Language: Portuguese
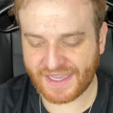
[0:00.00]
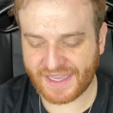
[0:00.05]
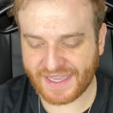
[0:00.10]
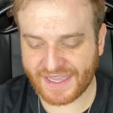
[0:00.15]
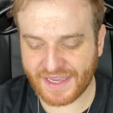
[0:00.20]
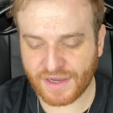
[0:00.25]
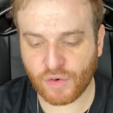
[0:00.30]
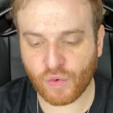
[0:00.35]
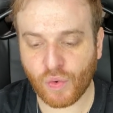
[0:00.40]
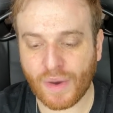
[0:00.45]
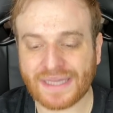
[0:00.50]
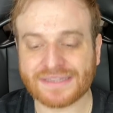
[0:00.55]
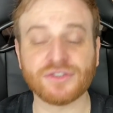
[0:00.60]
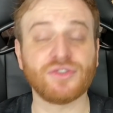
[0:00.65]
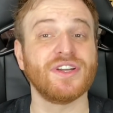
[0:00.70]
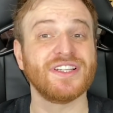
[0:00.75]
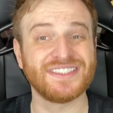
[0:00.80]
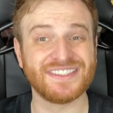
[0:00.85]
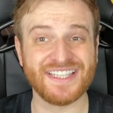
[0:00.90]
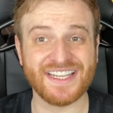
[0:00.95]

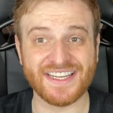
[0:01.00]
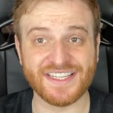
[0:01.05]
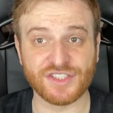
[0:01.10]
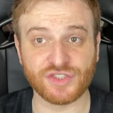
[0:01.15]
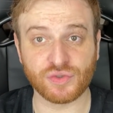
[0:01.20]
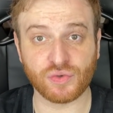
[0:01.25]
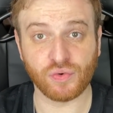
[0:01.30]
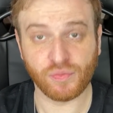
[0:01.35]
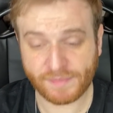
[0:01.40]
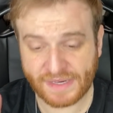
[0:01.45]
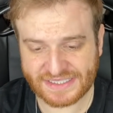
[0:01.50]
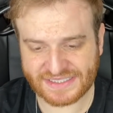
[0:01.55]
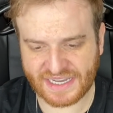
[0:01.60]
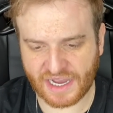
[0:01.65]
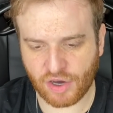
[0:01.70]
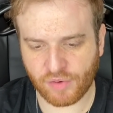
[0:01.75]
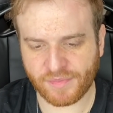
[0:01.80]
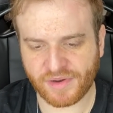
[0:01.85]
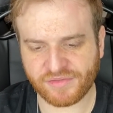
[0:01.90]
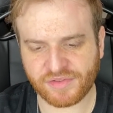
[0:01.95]
e4 asterisco. Mas
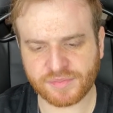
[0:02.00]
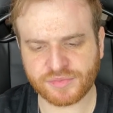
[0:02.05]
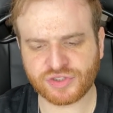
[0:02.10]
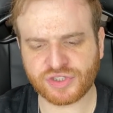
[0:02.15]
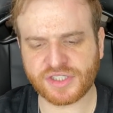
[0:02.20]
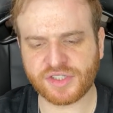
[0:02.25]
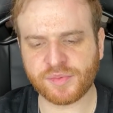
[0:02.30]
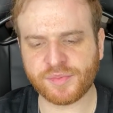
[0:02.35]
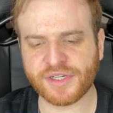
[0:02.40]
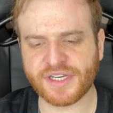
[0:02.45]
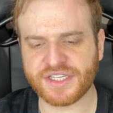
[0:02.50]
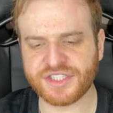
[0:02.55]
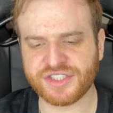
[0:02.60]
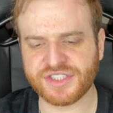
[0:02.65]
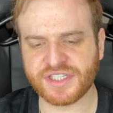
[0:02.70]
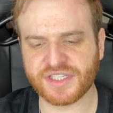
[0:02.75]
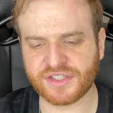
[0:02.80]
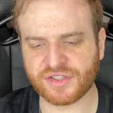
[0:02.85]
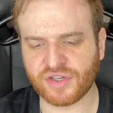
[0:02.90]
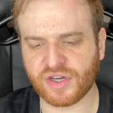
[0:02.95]
calma, vamos só dar uma
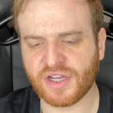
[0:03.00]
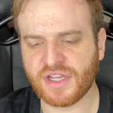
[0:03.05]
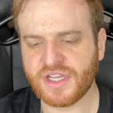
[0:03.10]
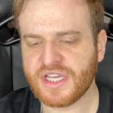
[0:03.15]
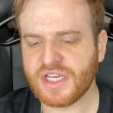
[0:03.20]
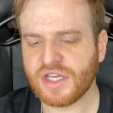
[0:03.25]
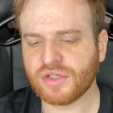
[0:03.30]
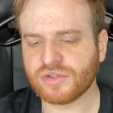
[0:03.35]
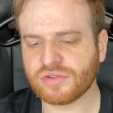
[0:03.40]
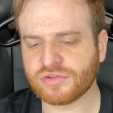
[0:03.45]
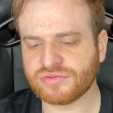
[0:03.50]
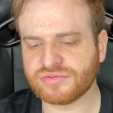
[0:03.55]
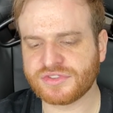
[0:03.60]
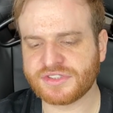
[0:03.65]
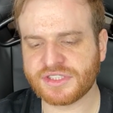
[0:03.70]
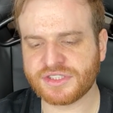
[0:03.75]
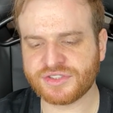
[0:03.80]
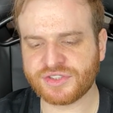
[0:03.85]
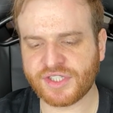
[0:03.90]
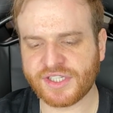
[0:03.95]
olhadinha aqui, ó. Eu tô com
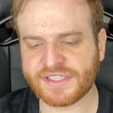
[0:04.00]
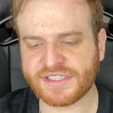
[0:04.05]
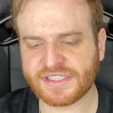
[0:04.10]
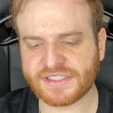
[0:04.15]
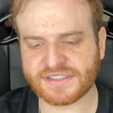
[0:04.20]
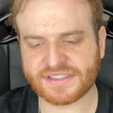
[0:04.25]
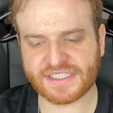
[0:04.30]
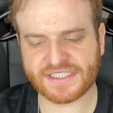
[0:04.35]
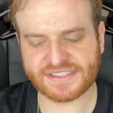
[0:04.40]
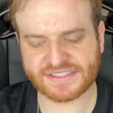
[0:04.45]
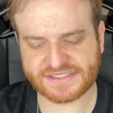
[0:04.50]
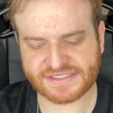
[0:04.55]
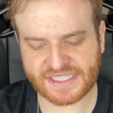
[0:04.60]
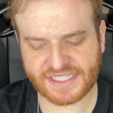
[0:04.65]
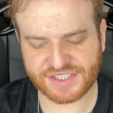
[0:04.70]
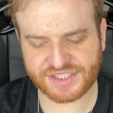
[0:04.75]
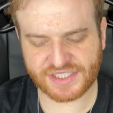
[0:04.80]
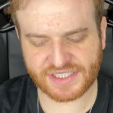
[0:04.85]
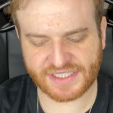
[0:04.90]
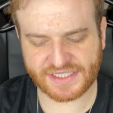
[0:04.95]

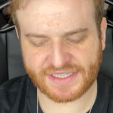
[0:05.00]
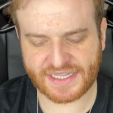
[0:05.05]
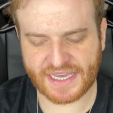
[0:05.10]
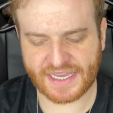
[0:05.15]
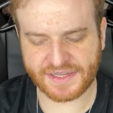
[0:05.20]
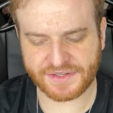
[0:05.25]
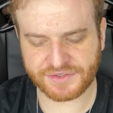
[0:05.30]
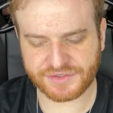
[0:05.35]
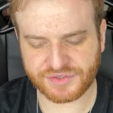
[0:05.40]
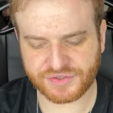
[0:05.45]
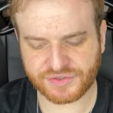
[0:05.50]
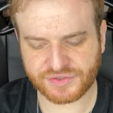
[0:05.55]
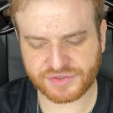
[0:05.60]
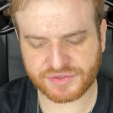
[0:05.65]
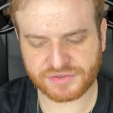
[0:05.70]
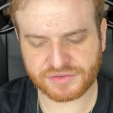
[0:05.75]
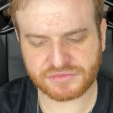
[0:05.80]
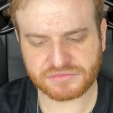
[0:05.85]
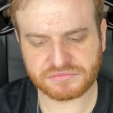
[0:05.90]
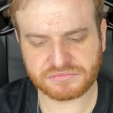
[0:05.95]
287
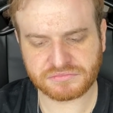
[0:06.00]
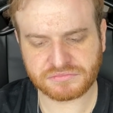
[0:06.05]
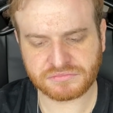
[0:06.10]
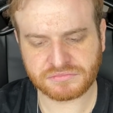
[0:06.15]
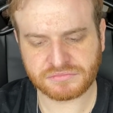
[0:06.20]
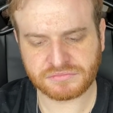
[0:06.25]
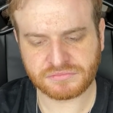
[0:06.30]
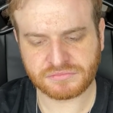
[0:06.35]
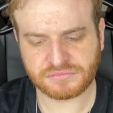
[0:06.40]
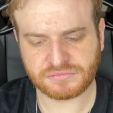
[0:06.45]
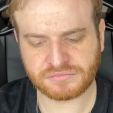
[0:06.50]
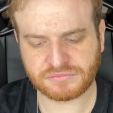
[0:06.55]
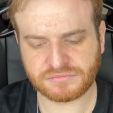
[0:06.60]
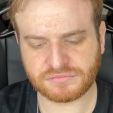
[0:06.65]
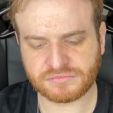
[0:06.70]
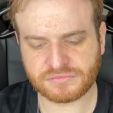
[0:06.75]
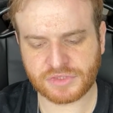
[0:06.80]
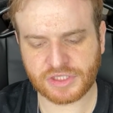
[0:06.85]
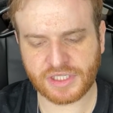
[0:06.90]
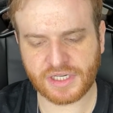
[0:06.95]
lendários.
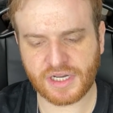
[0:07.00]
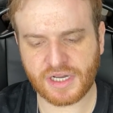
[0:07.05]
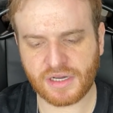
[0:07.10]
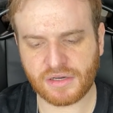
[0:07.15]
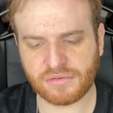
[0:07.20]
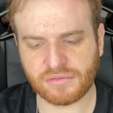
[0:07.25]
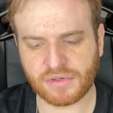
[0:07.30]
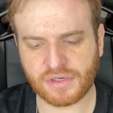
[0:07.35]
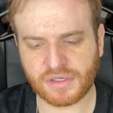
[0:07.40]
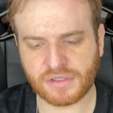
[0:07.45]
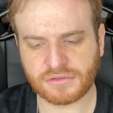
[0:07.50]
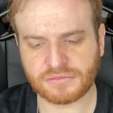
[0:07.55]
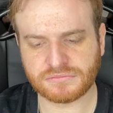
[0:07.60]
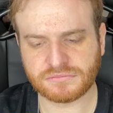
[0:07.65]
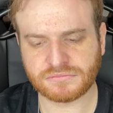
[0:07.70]
Hum, legal, ó.